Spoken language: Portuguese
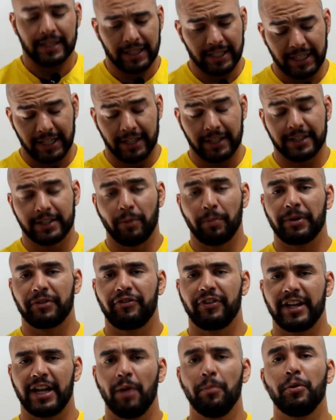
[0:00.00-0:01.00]
Galera, então para
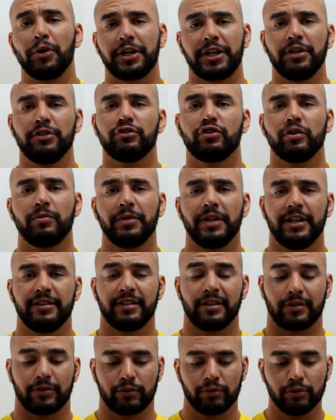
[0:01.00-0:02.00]
falar um pouquinho sobre
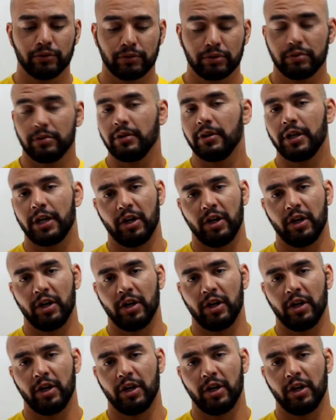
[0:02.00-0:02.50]
esse assunto,